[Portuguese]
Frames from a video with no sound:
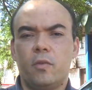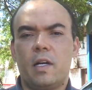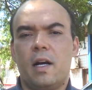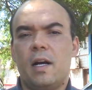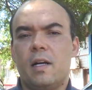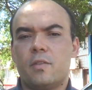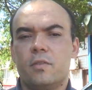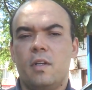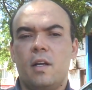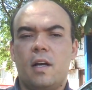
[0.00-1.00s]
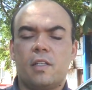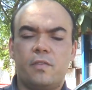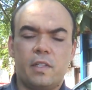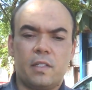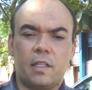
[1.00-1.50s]
do caso, às
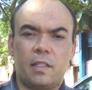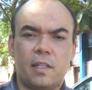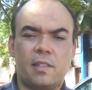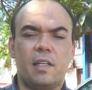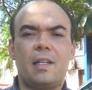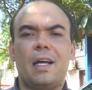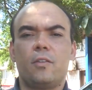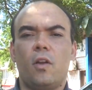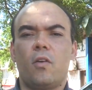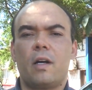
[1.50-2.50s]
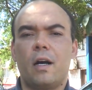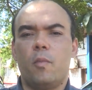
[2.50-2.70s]
vezes até sanar no local,